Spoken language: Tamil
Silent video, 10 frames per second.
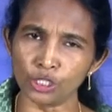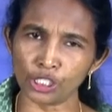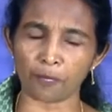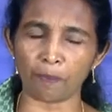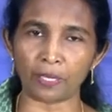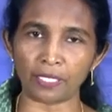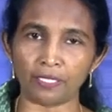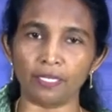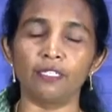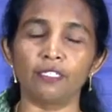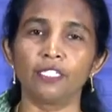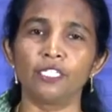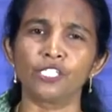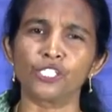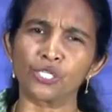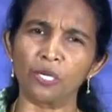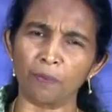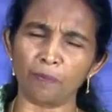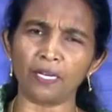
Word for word: ஊற்றப்பட்டு சிறு